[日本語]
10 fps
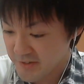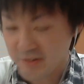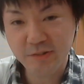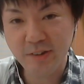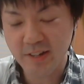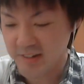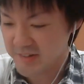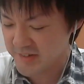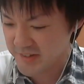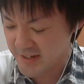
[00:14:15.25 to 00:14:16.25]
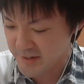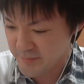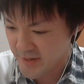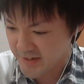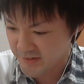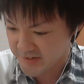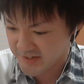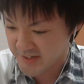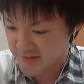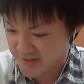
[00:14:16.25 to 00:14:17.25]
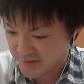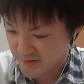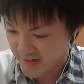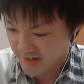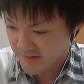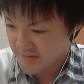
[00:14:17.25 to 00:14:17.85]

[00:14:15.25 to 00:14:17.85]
てことは覚醒前のスキルってことか